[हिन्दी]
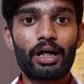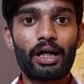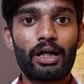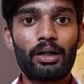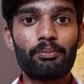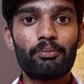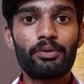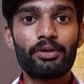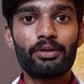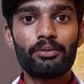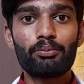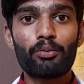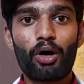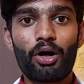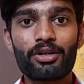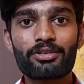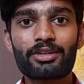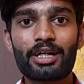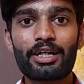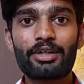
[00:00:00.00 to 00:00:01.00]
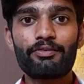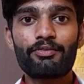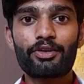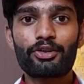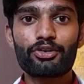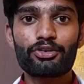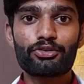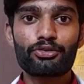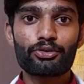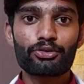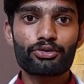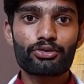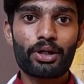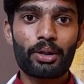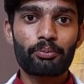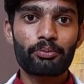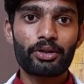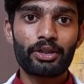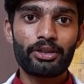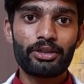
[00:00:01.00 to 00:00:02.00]
अब बहुत सारी वीडियोस दोस्तों
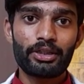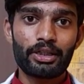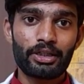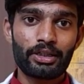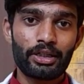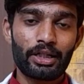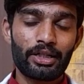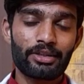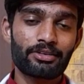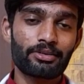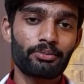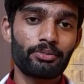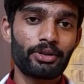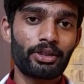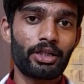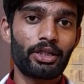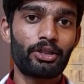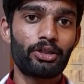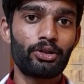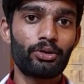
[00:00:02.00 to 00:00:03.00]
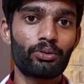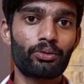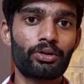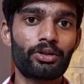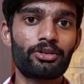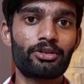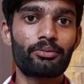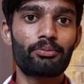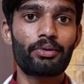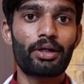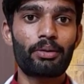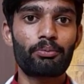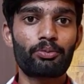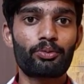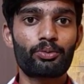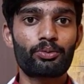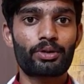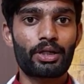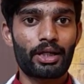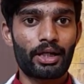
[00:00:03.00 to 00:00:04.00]
आपने ये ऐसे भी देखी होगी जिनमें
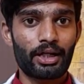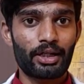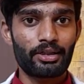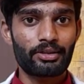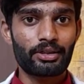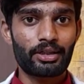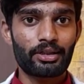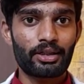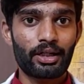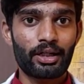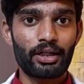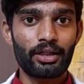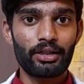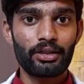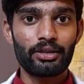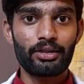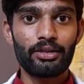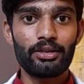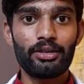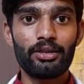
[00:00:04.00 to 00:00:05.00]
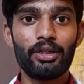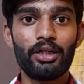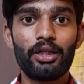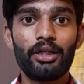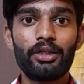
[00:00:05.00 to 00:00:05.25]
आपको डराया जाता है कि